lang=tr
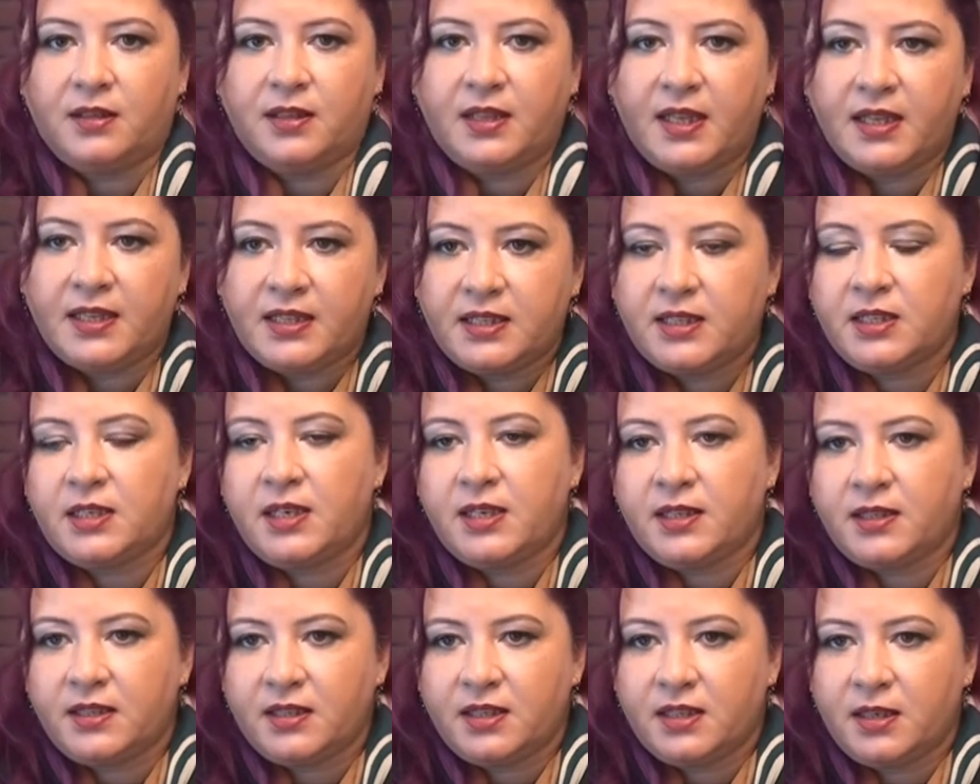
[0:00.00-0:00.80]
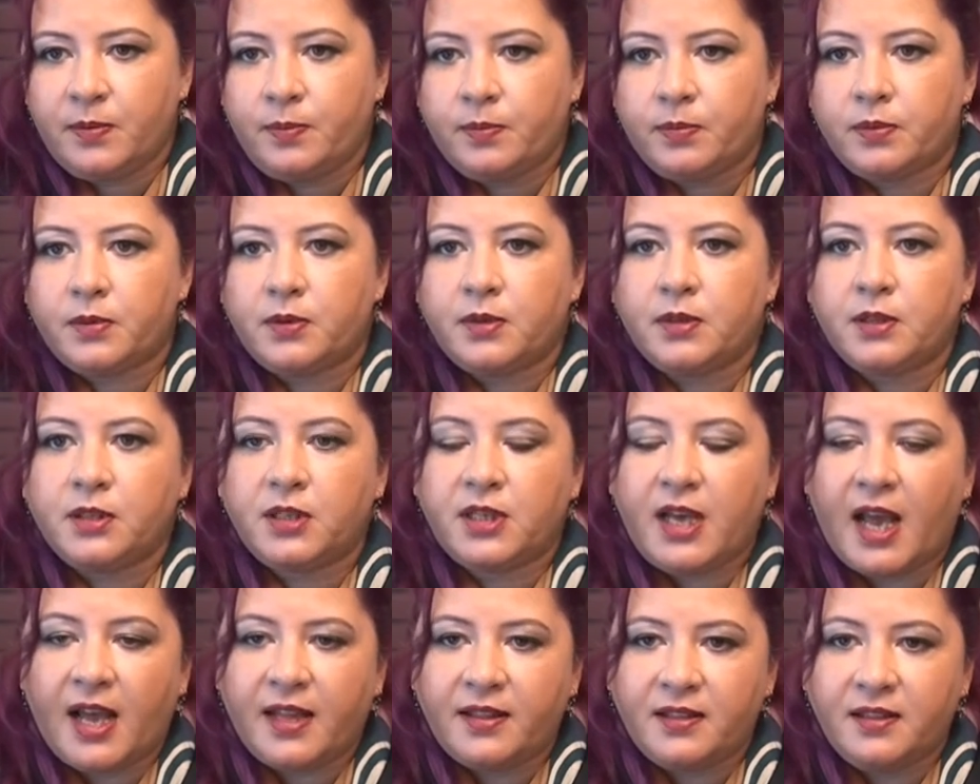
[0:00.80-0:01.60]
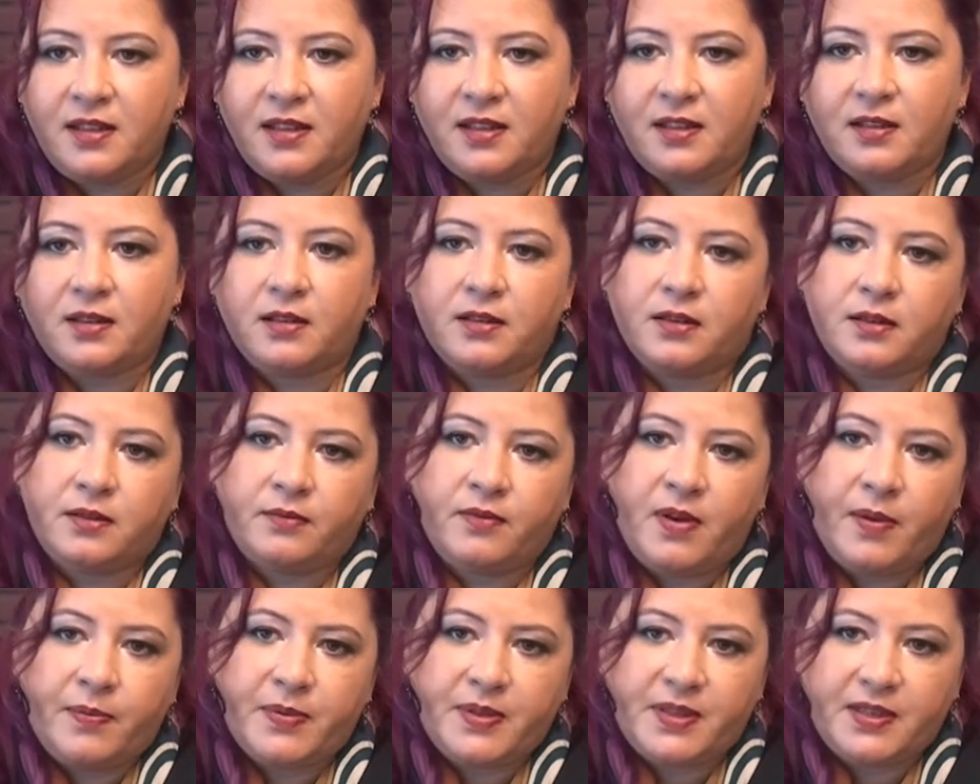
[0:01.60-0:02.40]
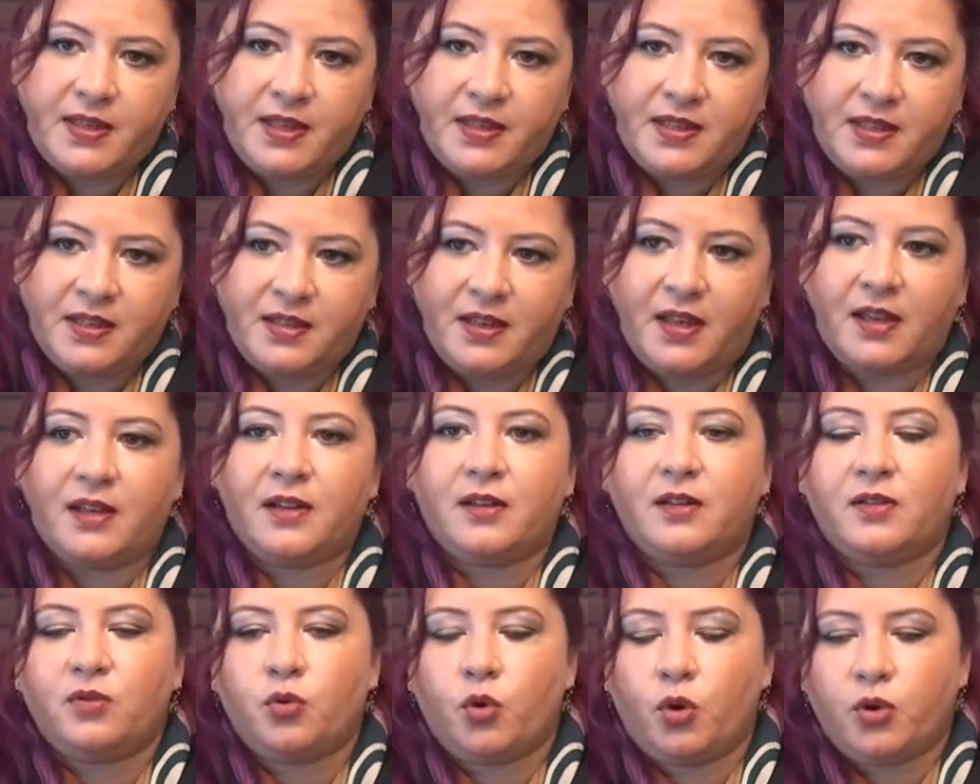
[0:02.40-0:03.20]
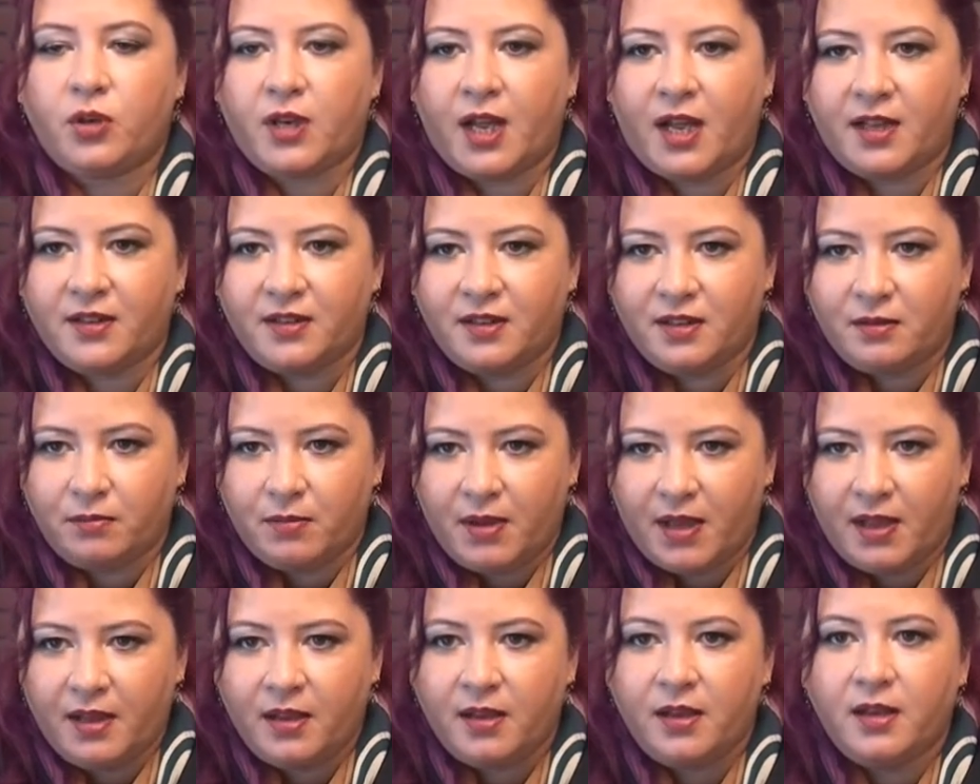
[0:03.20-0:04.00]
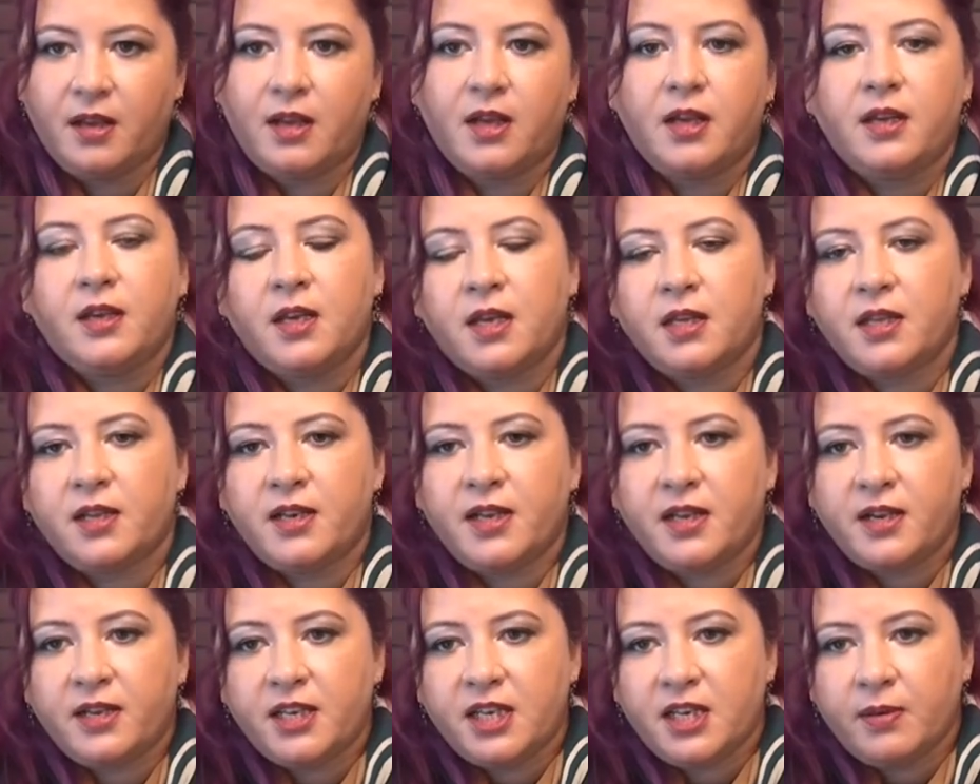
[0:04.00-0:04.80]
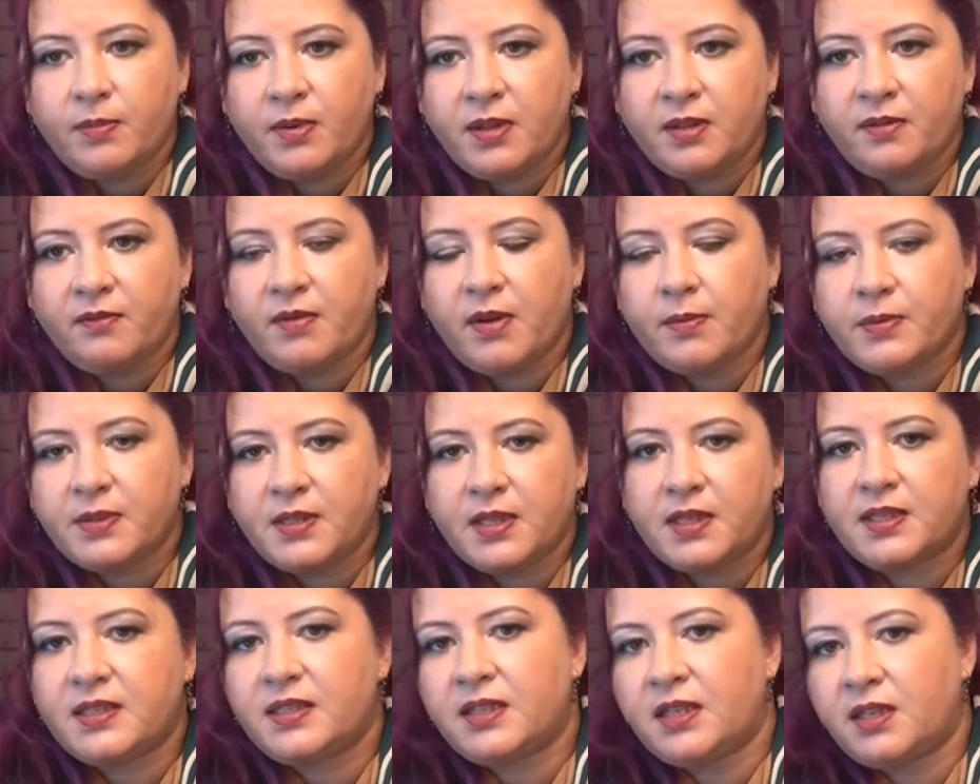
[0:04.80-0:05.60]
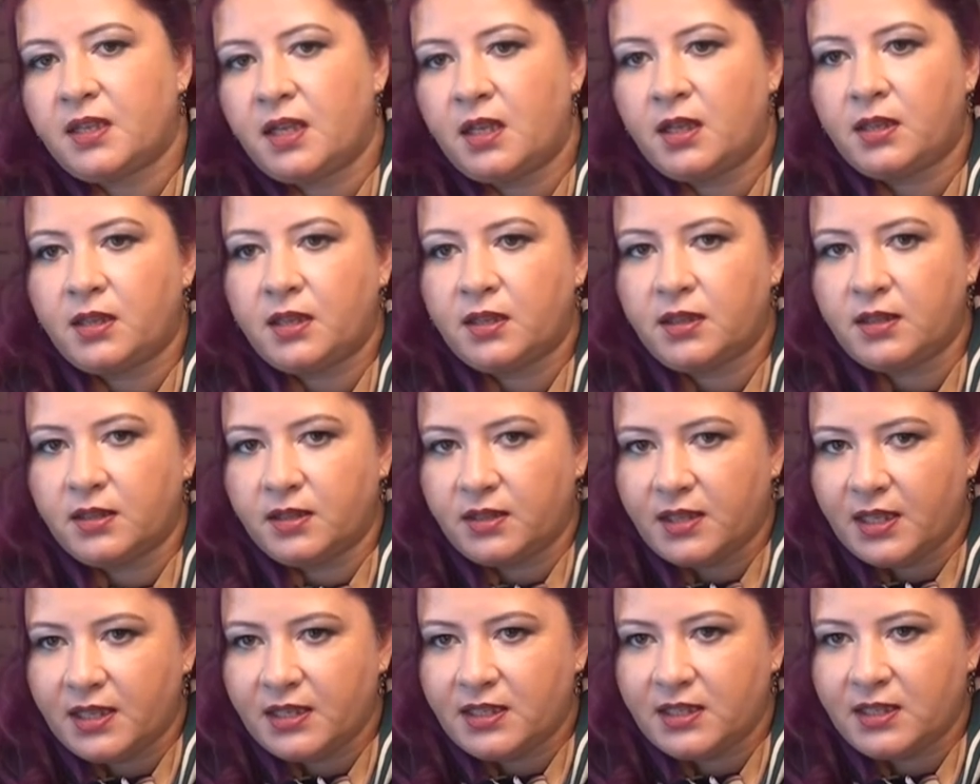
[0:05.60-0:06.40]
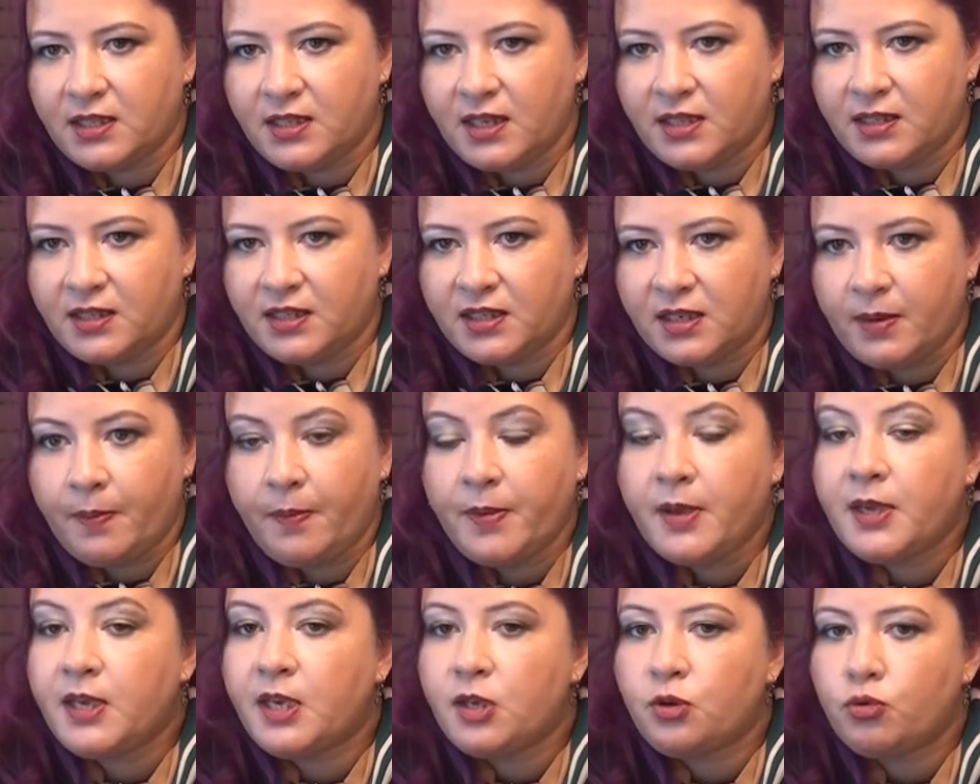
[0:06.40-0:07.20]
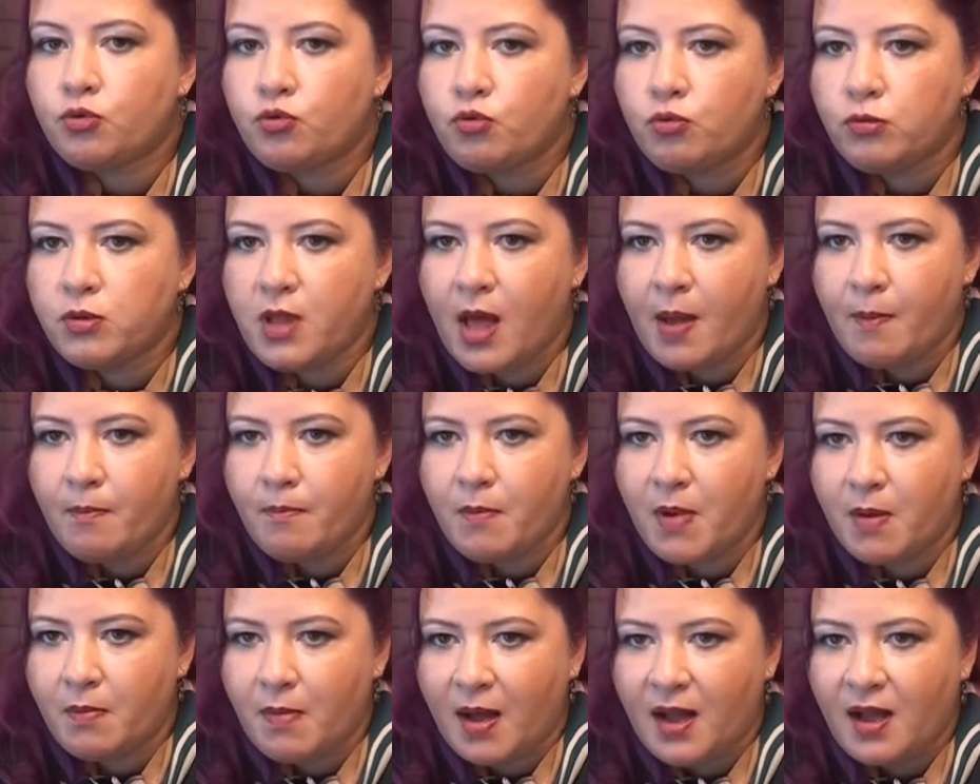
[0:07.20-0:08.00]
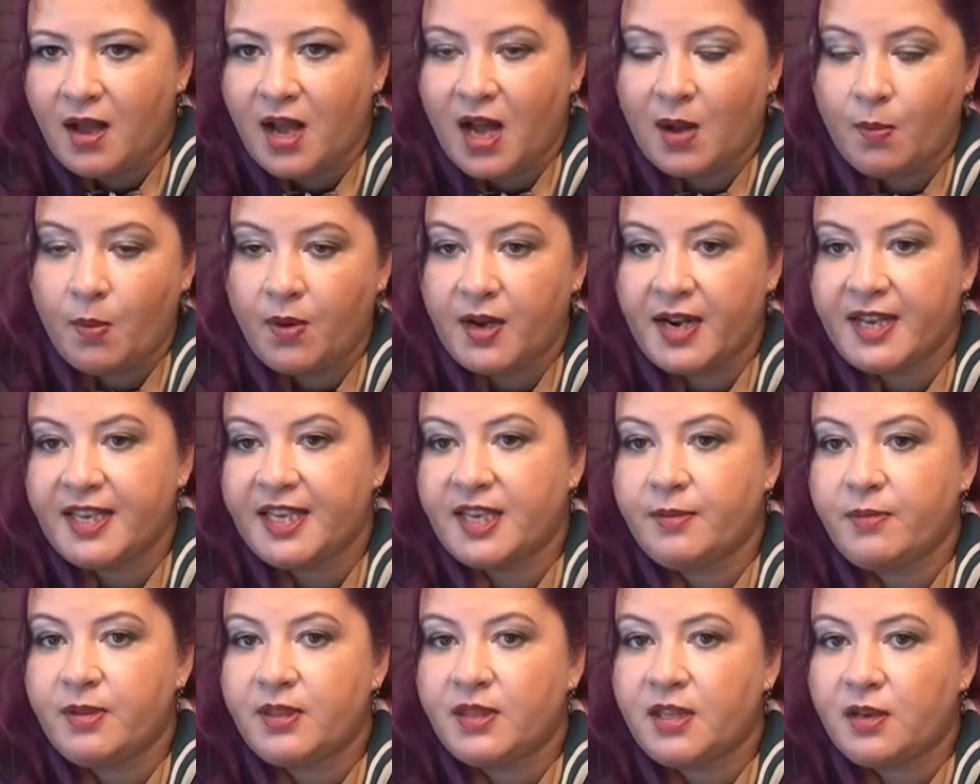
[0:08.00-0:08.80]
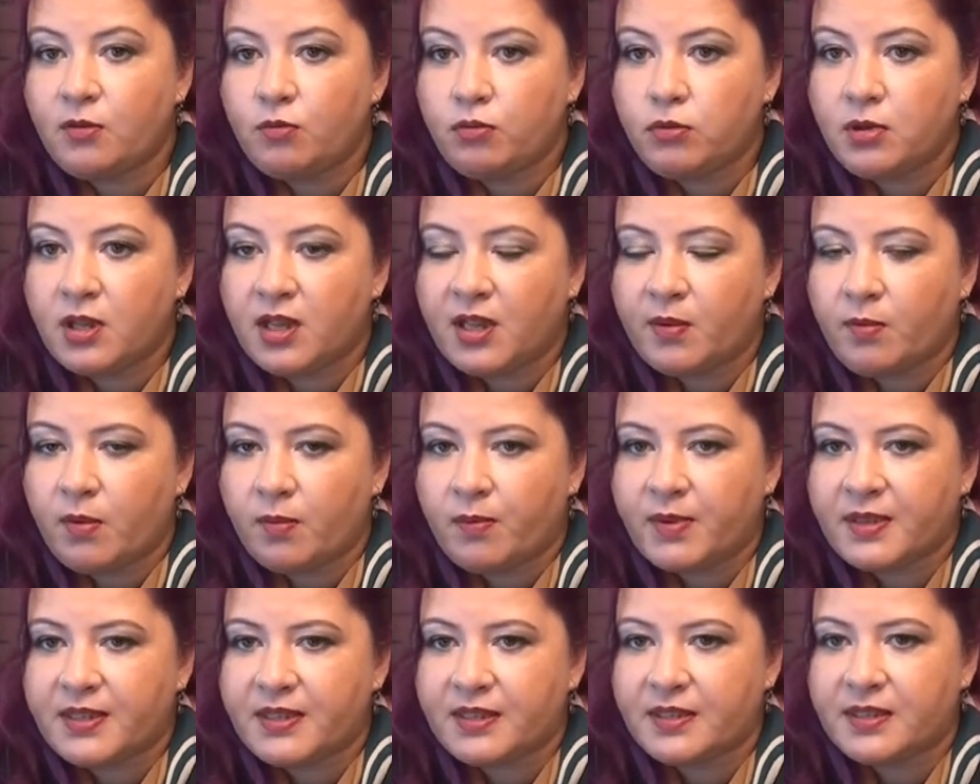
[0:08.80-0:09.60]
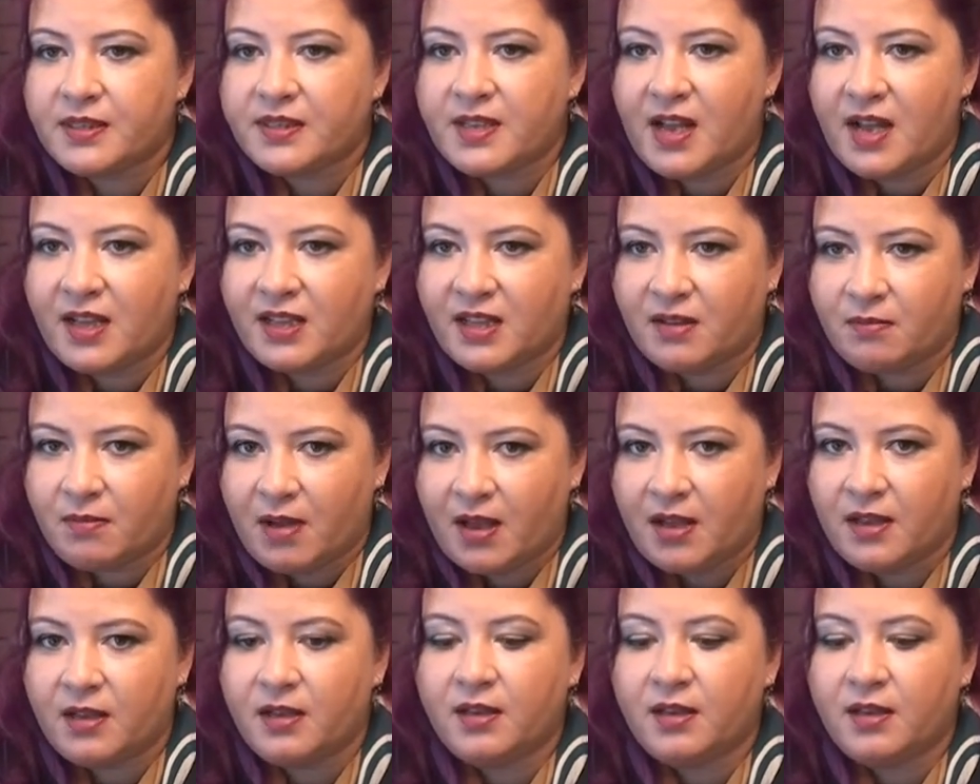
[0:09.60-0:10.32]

tescil ettirip kendi web sitesine yönlendirme ya da rakibin web sitesine ya da alan adını tescil ettirip hiç kullanmama ama rakibin de kullanamamasını sağlama